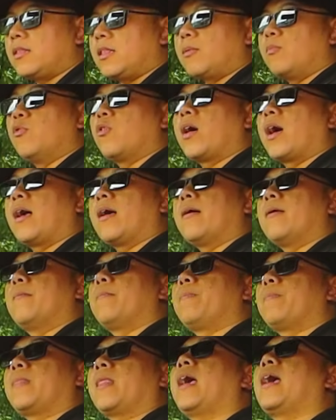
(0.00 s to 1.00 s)
terbuka
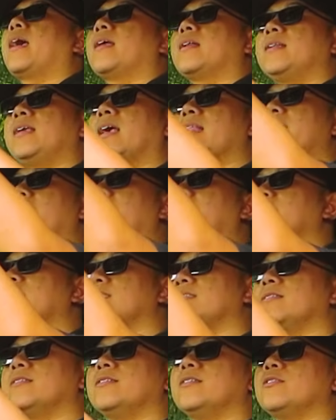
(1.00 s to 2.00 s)
nah di
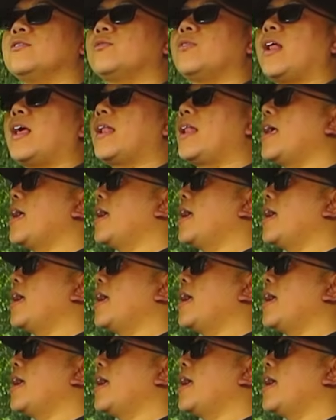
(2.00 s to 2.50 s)
atas sudah